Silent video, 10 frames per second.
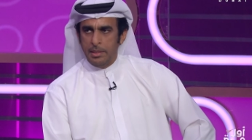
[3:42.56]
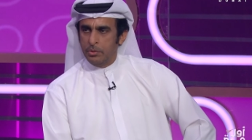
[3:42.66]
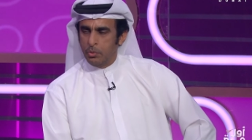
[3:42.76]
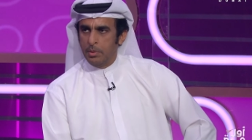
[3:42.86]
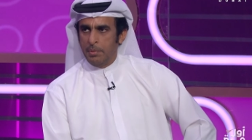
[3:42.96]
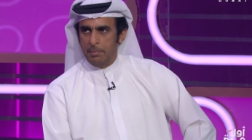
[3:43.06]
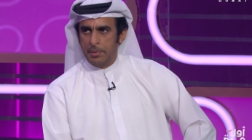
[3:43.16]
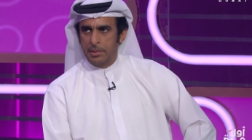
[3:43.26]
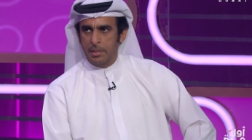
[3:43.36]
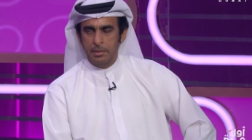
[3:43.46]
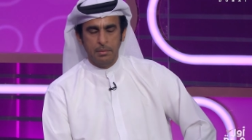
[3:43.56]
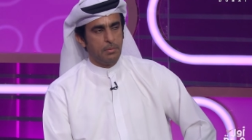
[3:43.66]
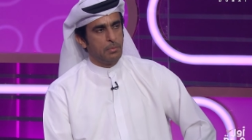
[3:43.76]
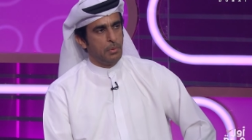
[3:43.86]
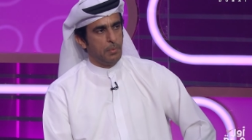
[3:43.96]
حياه اخوي محمد كان
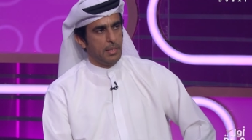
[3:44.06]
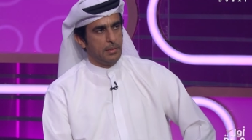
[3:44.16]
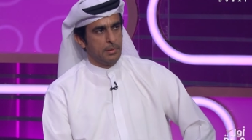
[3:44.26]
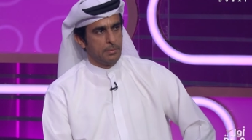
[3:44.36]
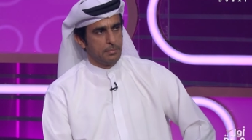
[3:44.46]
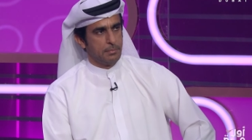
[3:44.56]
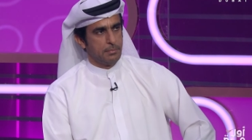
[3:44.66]
والوالده